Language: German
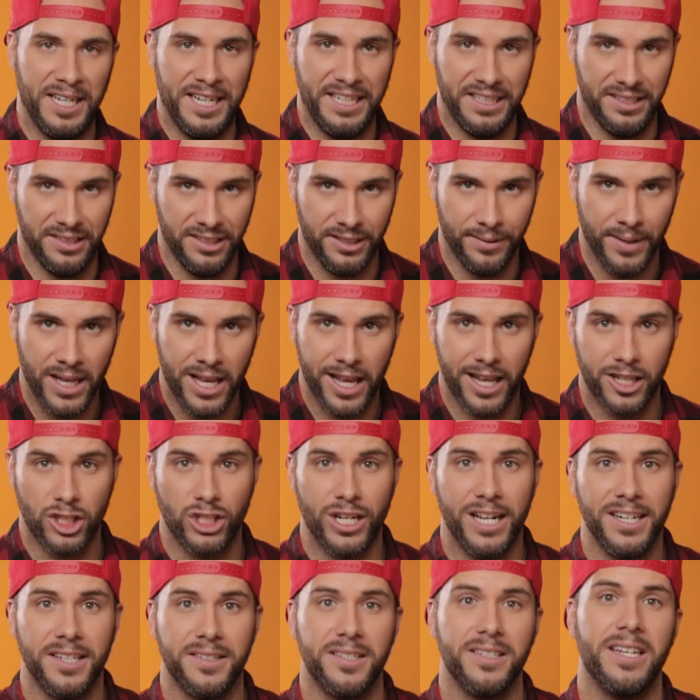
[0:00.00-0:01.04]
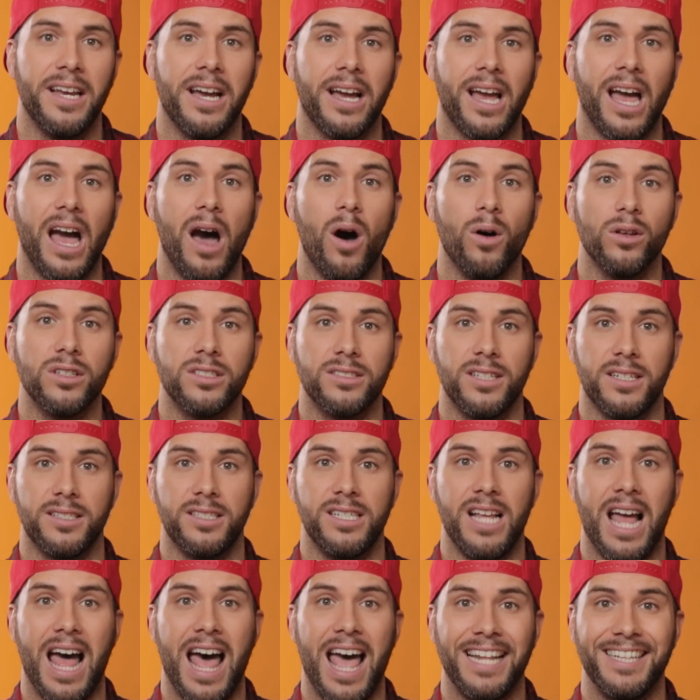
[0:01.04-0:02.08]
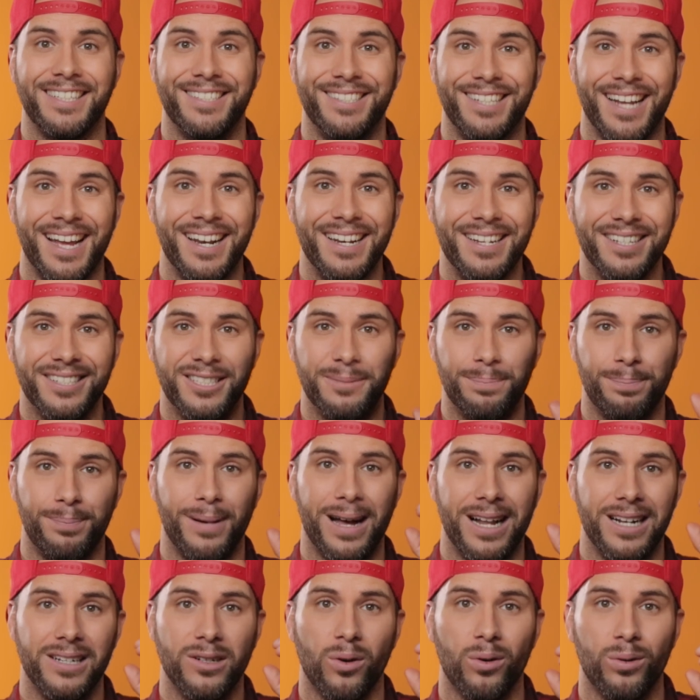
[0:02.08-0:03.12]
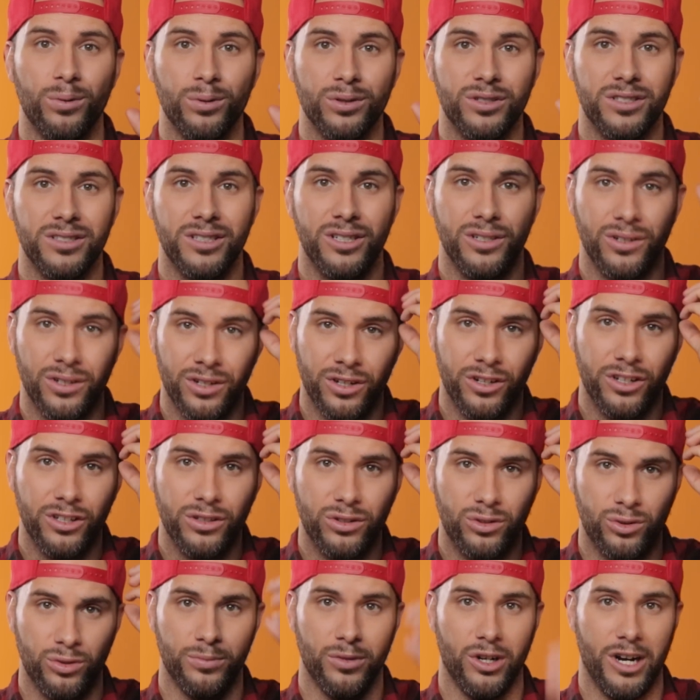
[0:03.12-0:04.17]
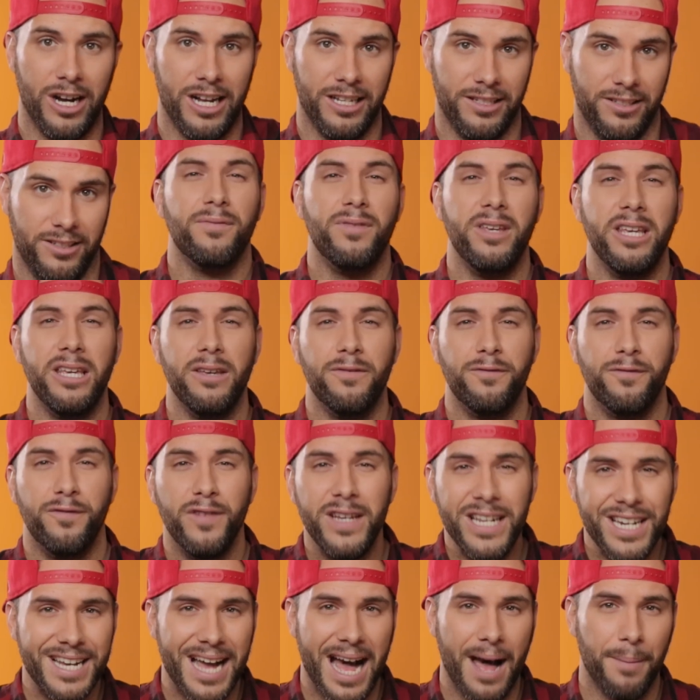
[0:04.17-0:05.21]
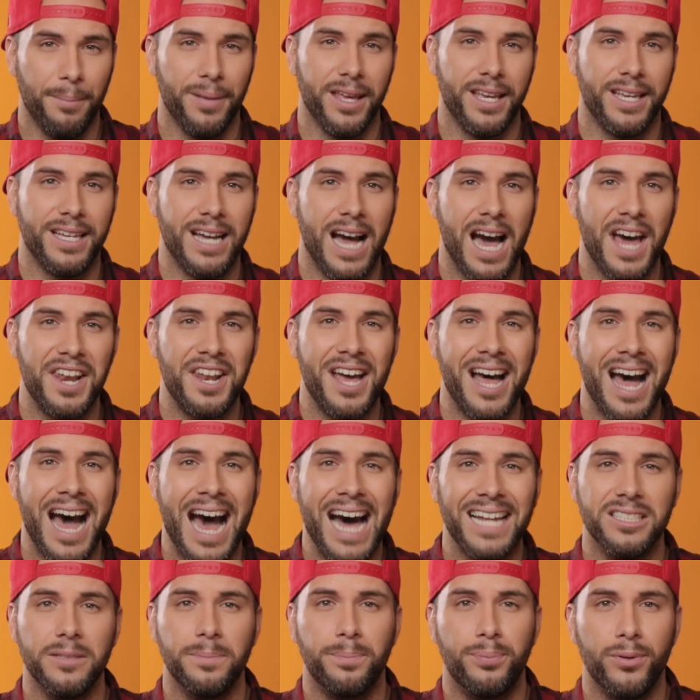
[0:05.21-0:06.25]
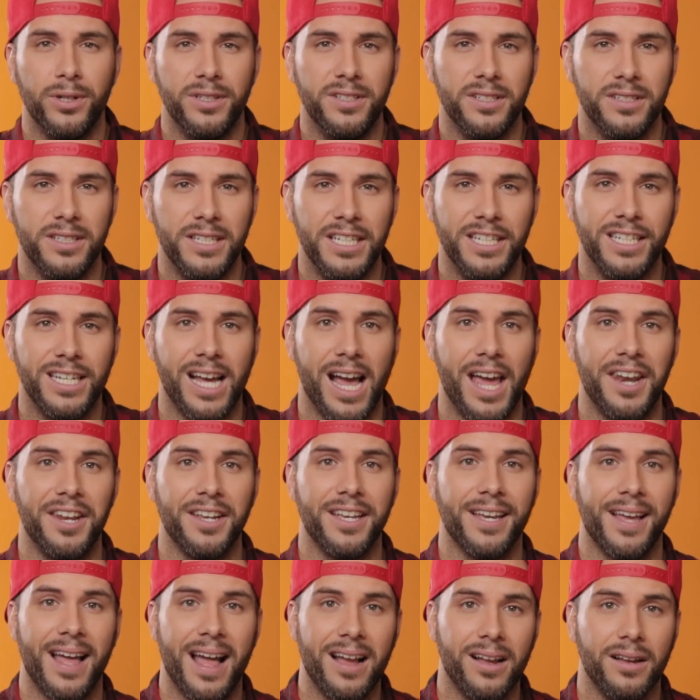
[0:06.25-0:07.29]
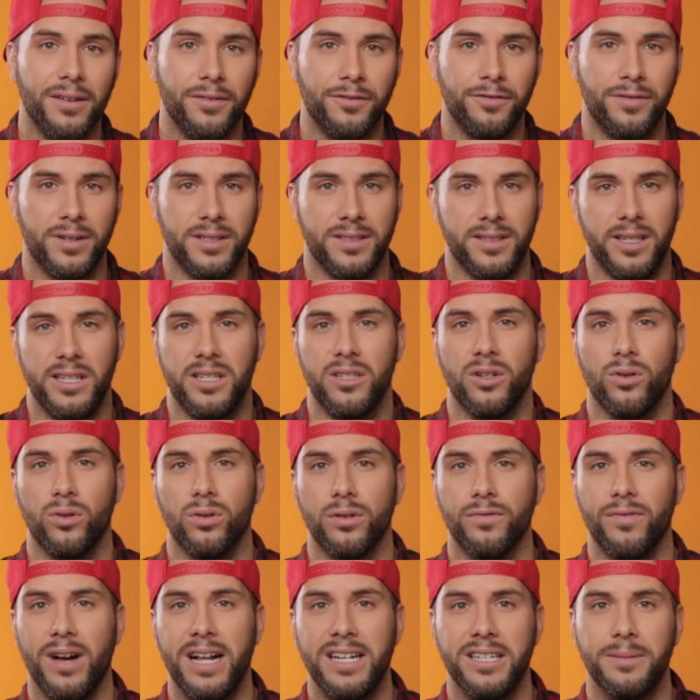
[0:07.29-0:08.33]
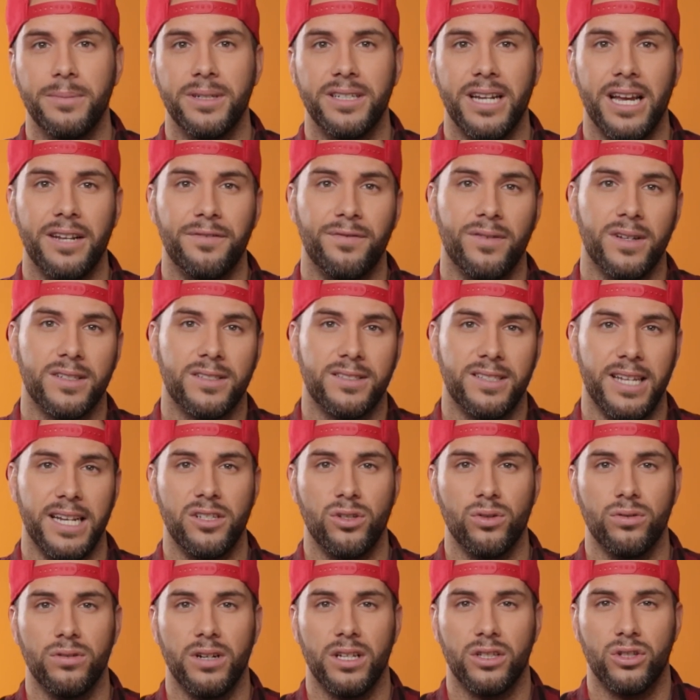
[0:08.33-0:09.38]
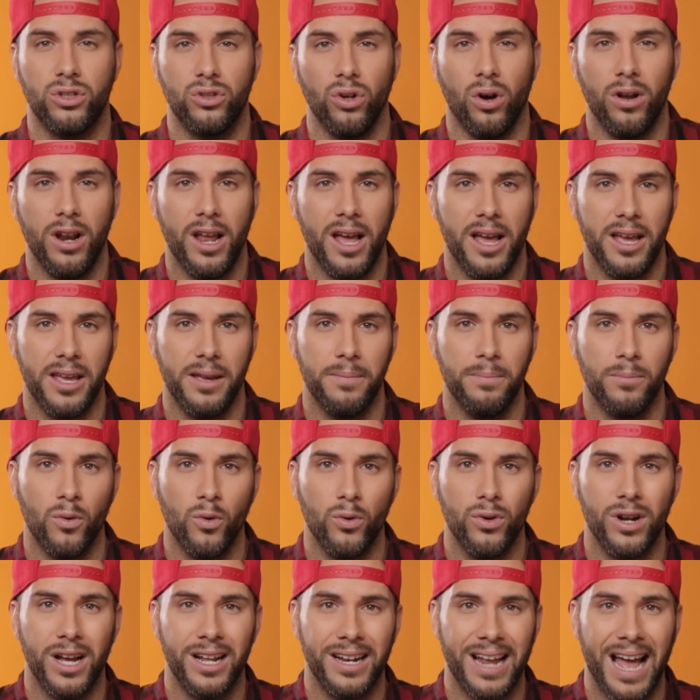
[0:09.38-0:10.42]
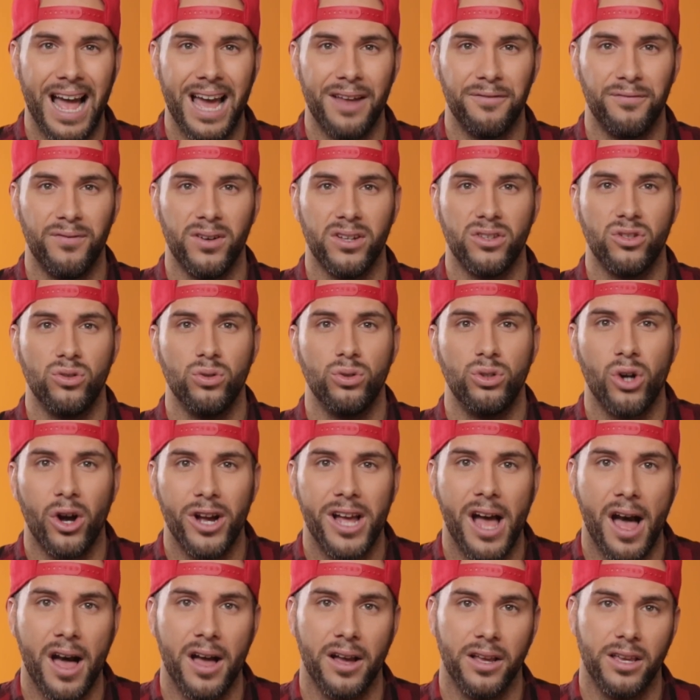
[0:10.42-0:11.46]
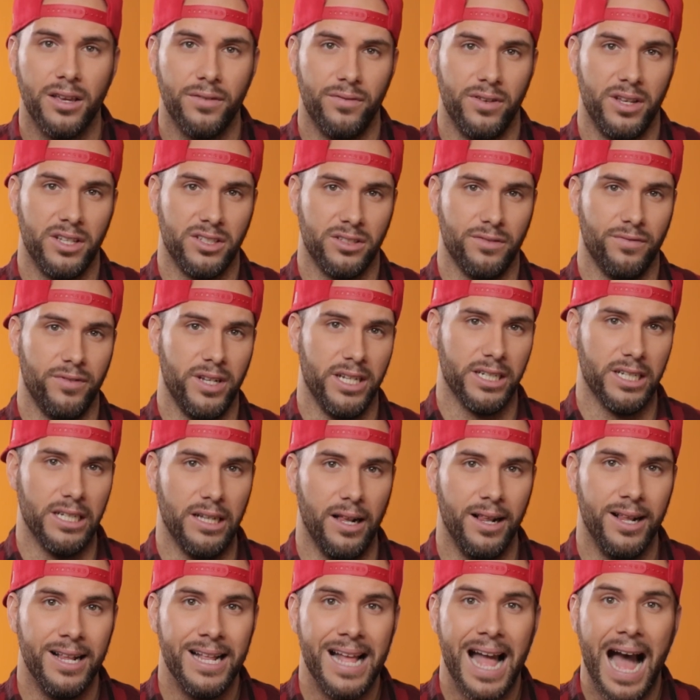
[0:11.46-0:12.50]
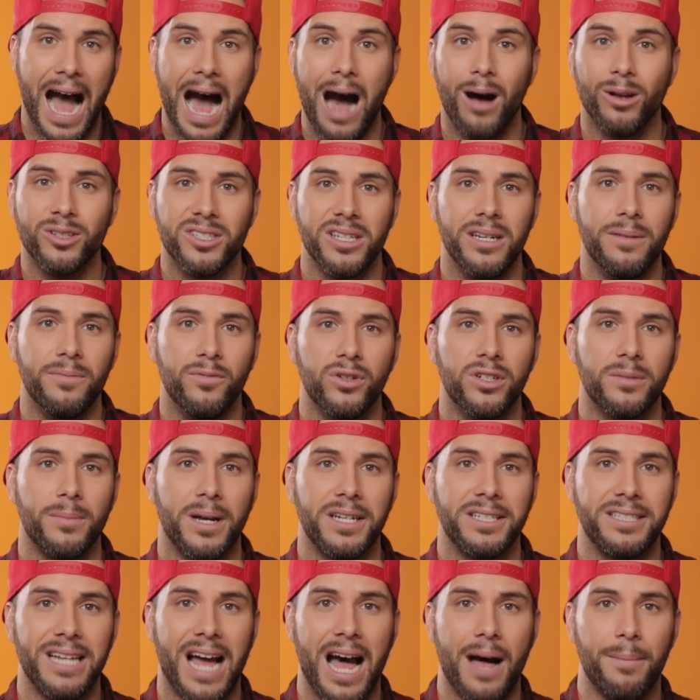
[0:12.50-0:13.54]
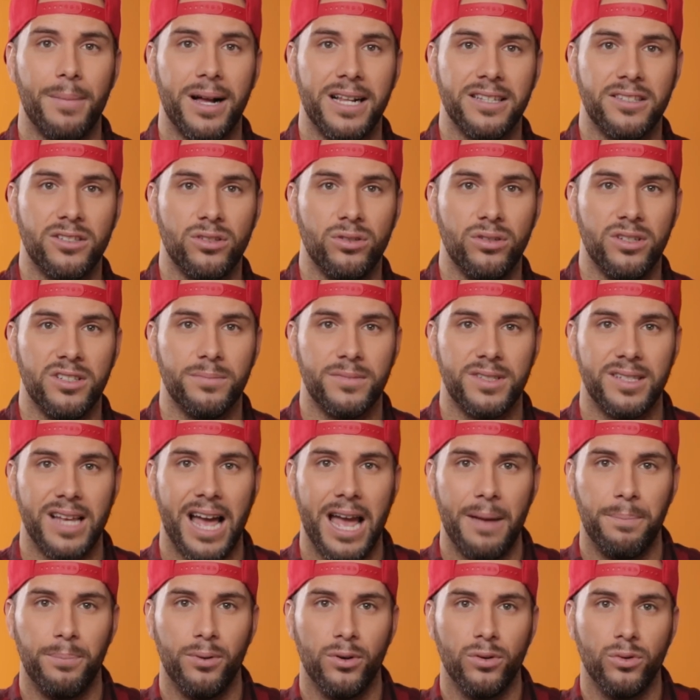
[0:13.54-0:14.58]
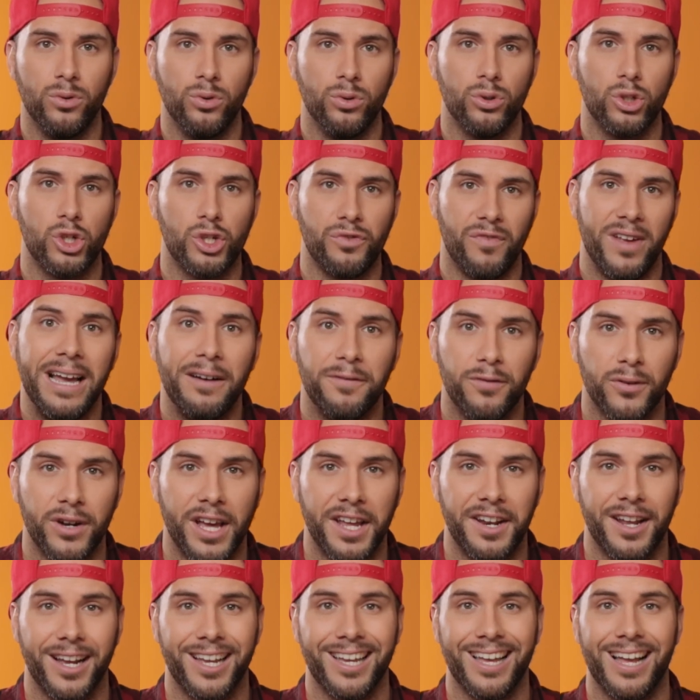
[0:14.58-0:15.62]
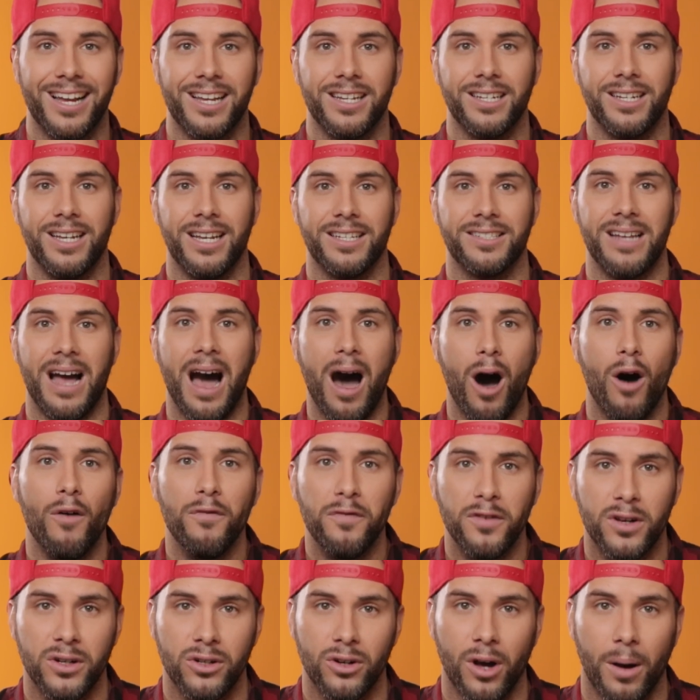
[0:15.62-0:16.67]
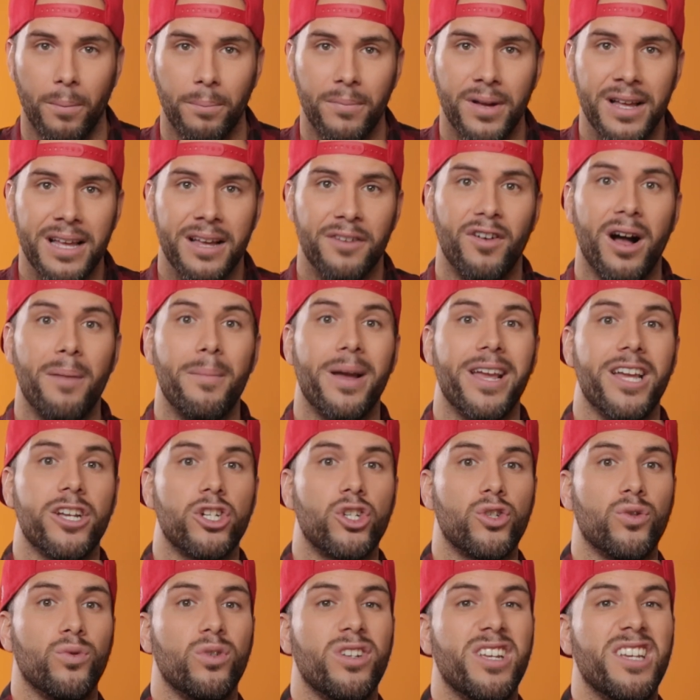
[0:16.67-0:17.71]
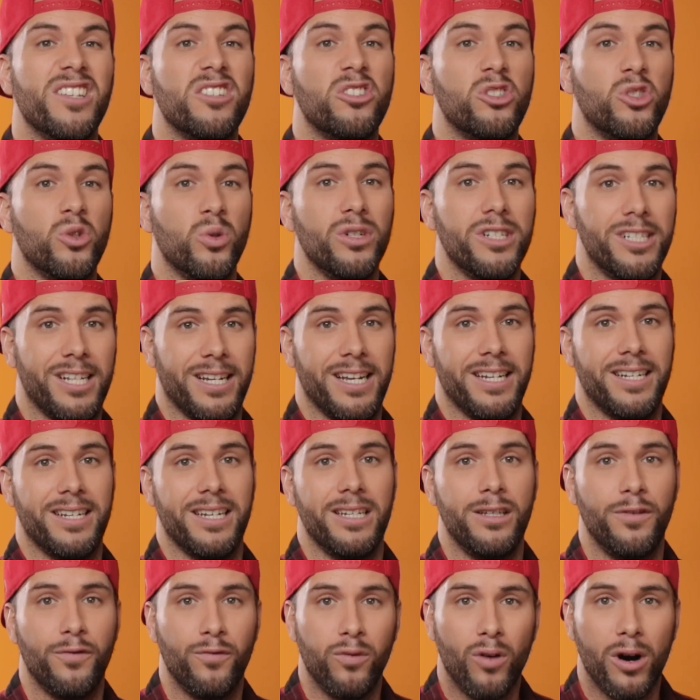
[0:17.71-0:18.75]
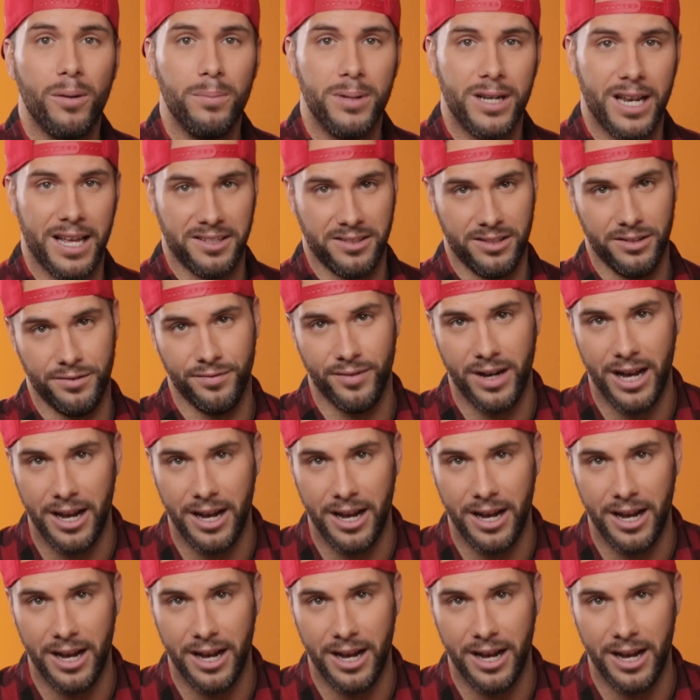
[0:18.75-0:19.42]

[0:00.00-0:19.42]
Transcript: litt. Es stellte sich heraus, dass sie einen Tennisballgroßen Gehirntumor hat. Wie viele Amerikaner Amerikaner hatte Brittany keine Krankenversicherung, weil die mit etwa 600 Dollar im Monat einfach zu teuer gewesen wäre. Außerdem wurde man damals zu diesem Zeitpunkt nur schwer von einer Krankenkasse aufgenommen, weil man ja schon gesundheitlich vorbelastet